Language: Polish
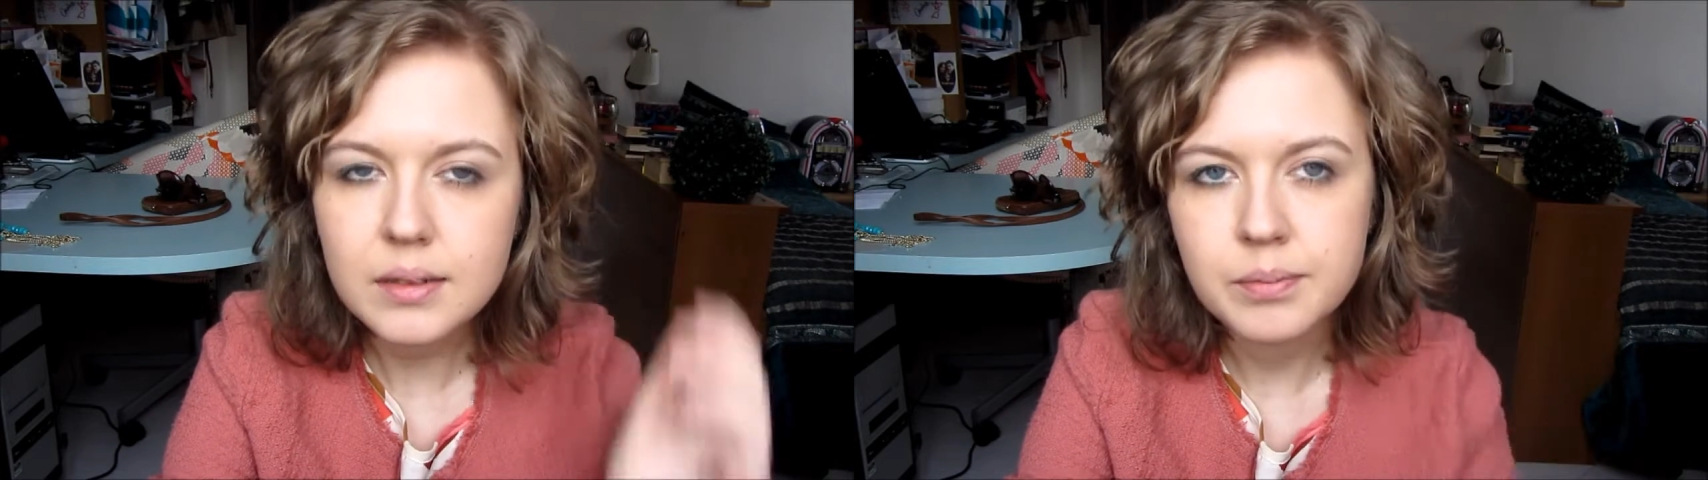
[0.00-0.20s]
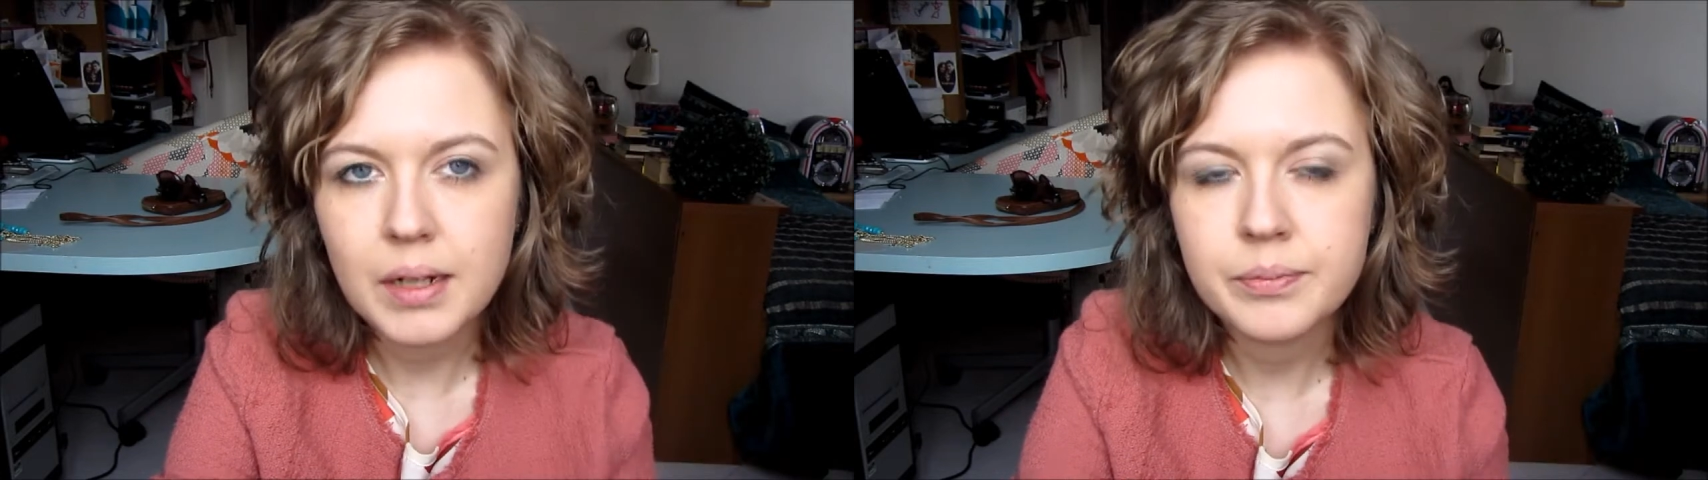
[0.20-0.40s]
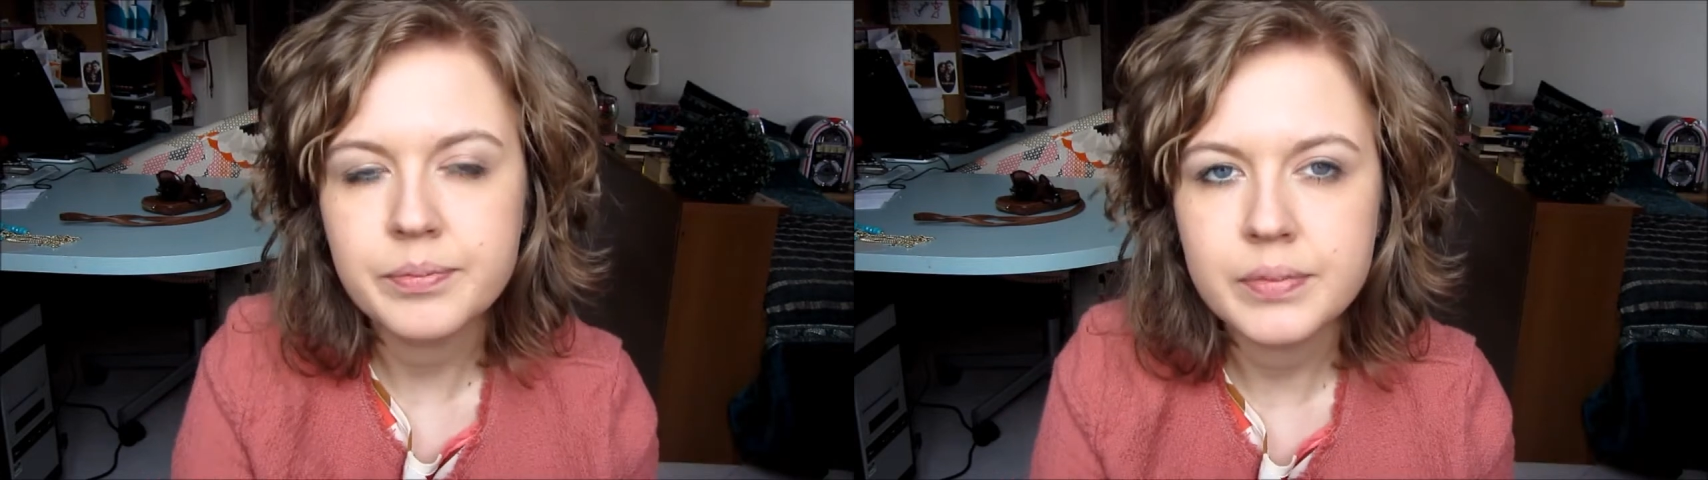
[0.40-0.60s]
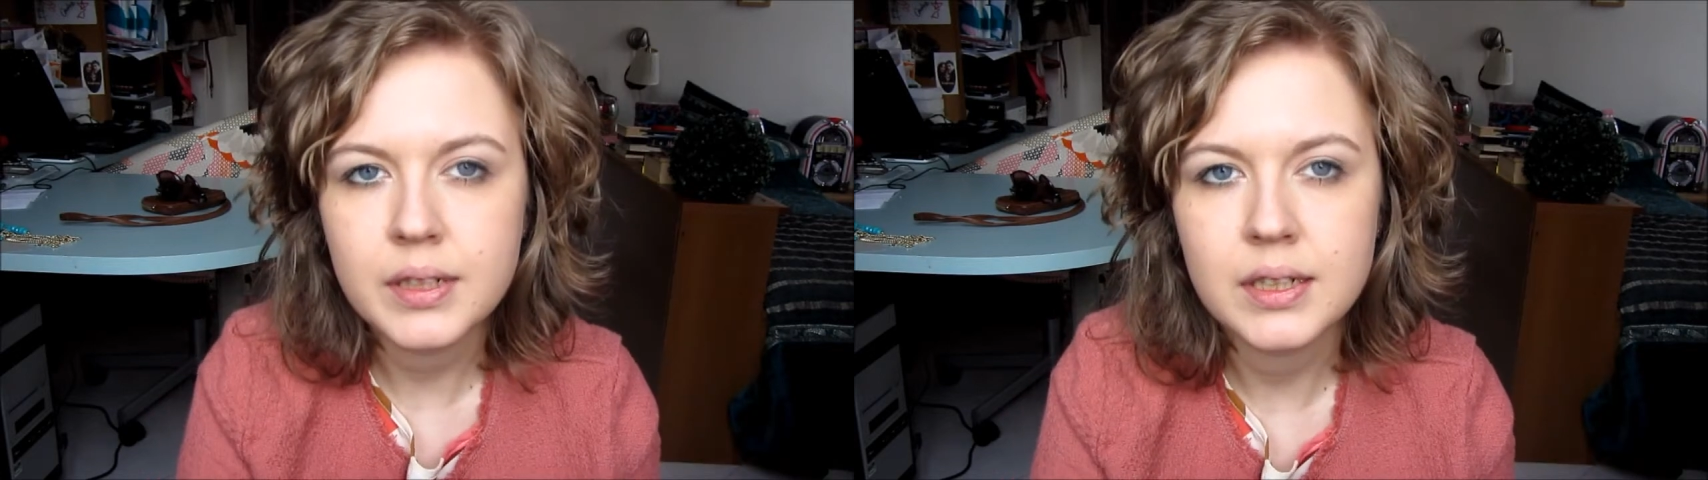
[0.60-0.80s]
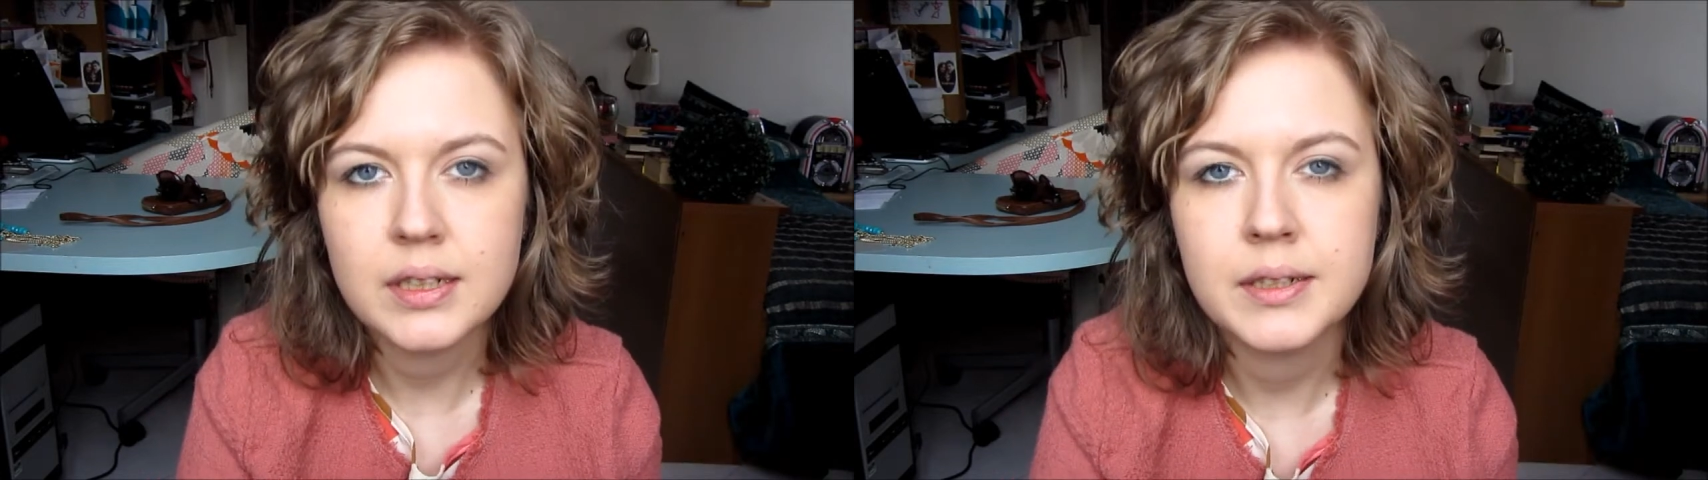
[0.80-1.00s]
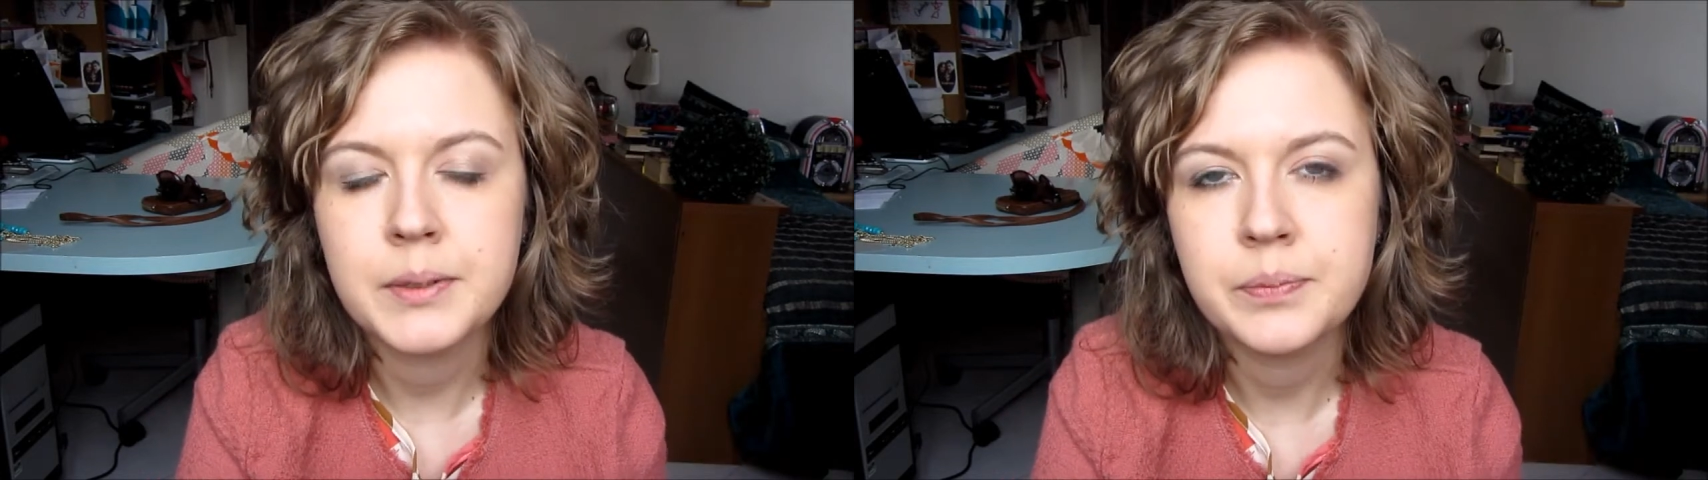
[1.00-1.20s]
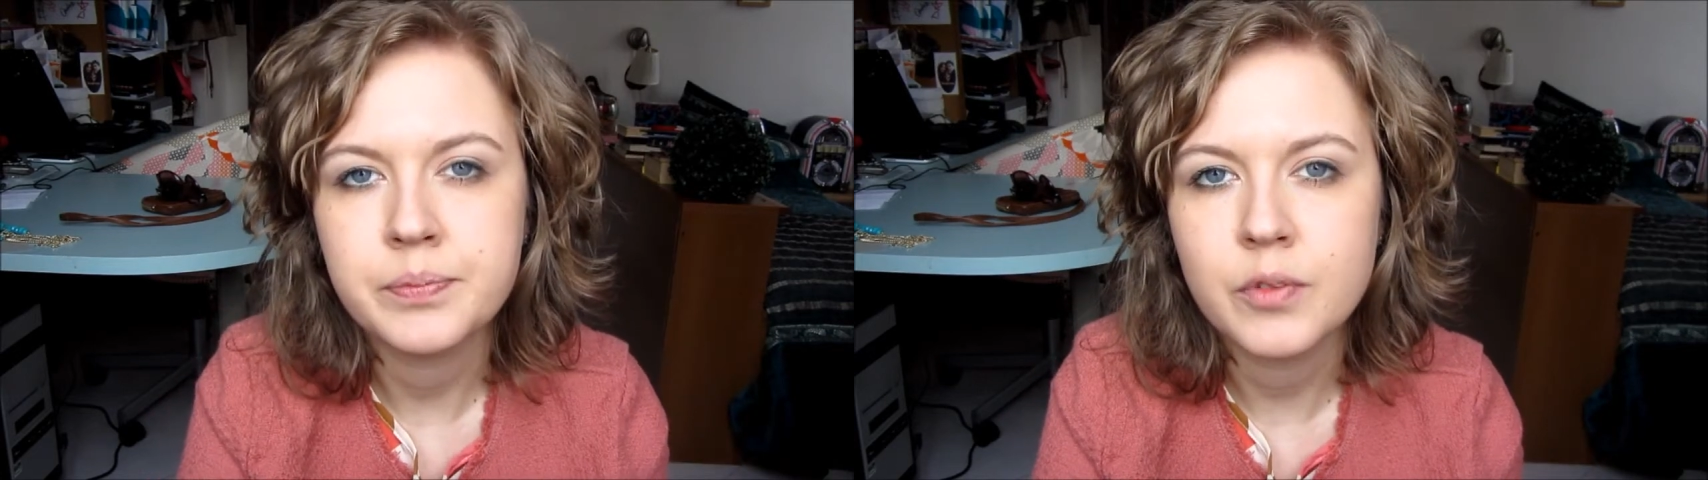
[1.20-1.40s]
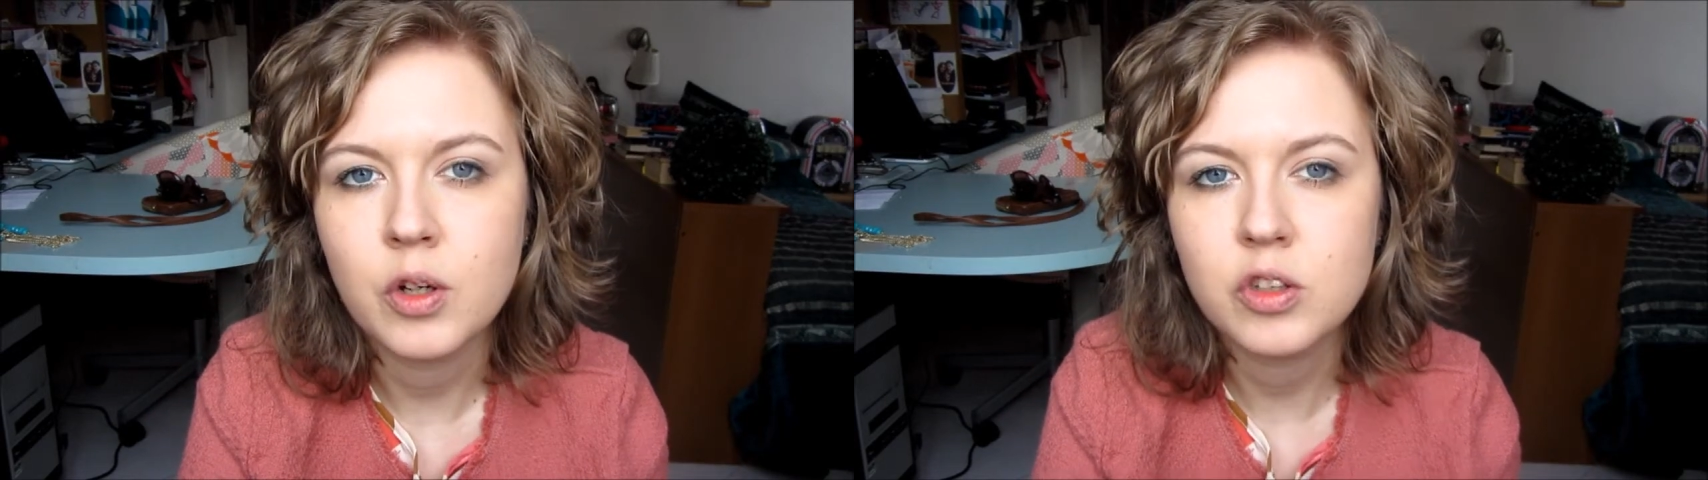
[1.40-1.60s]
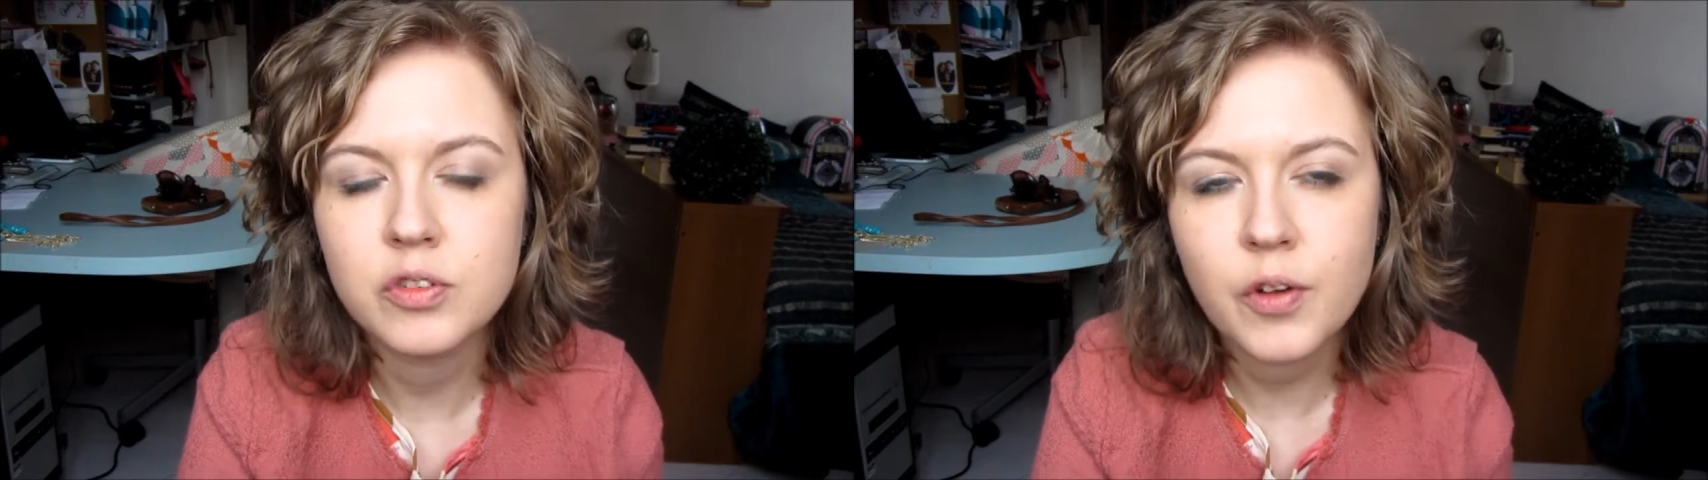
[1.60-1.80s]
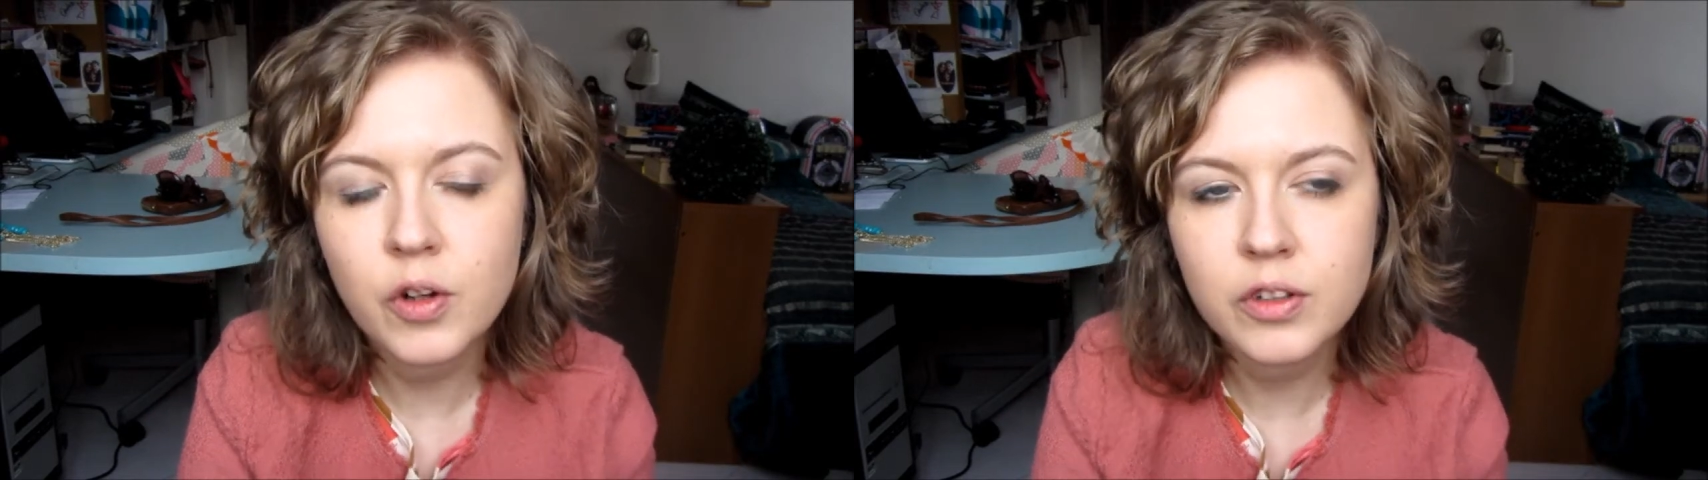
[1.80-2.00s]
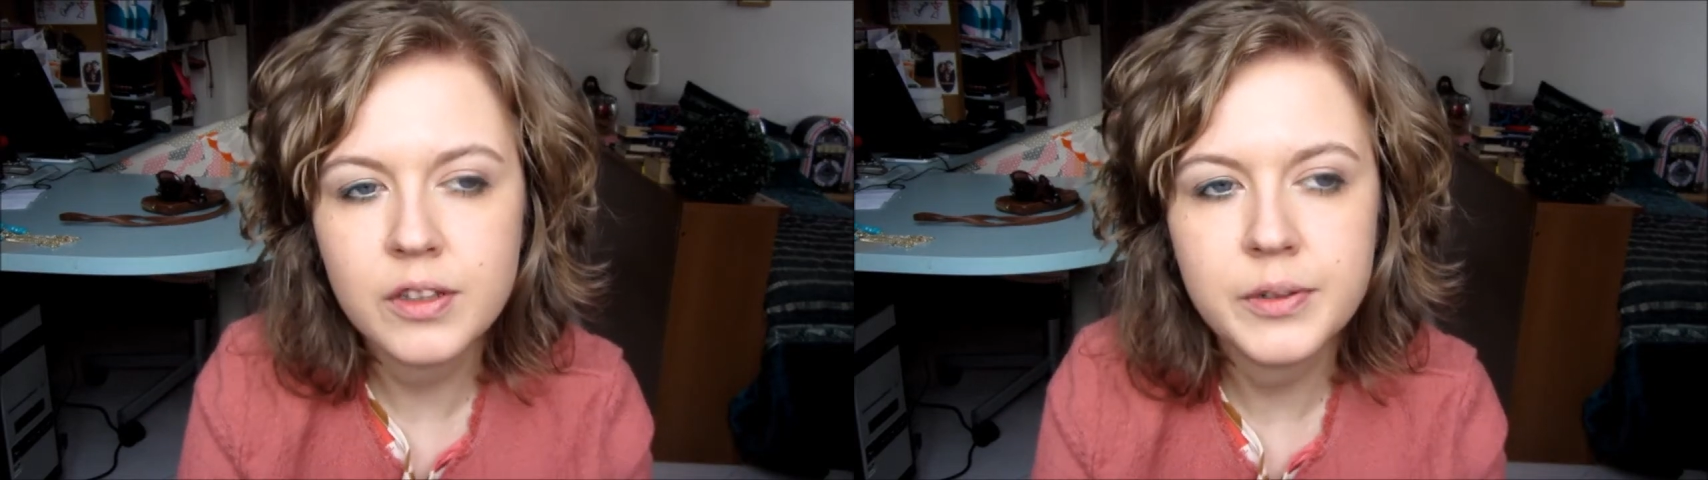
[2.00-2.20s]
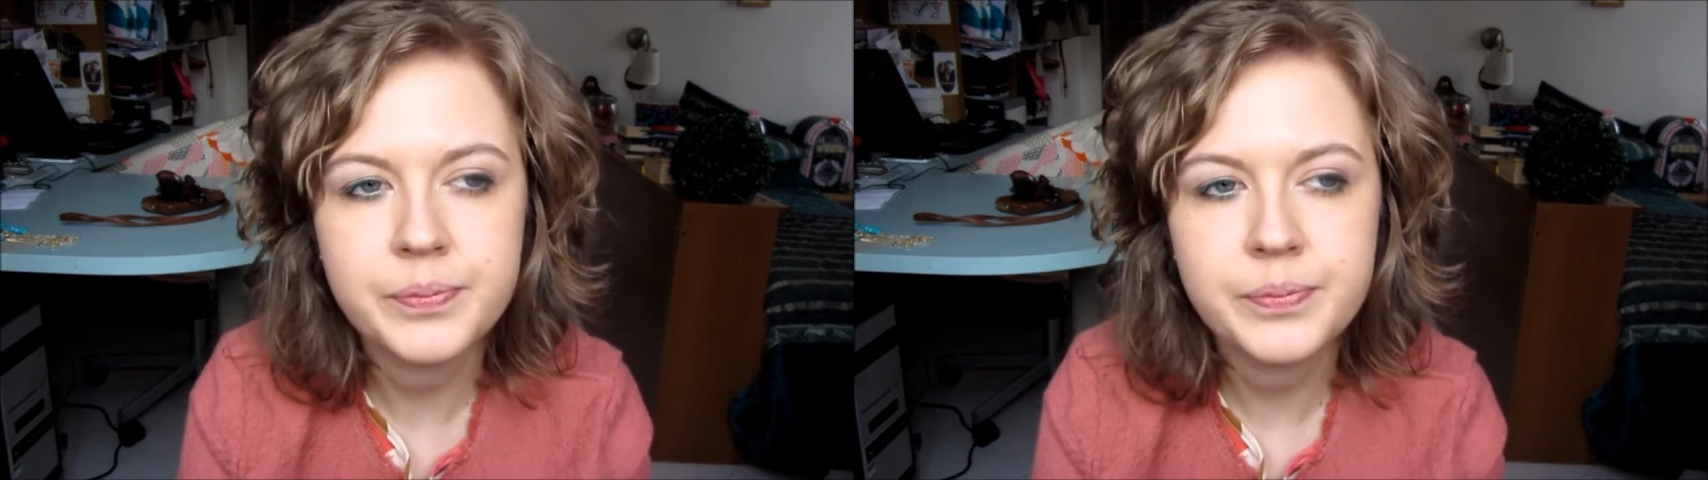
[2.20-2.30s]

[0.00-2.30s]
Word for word: mam Oxfordy,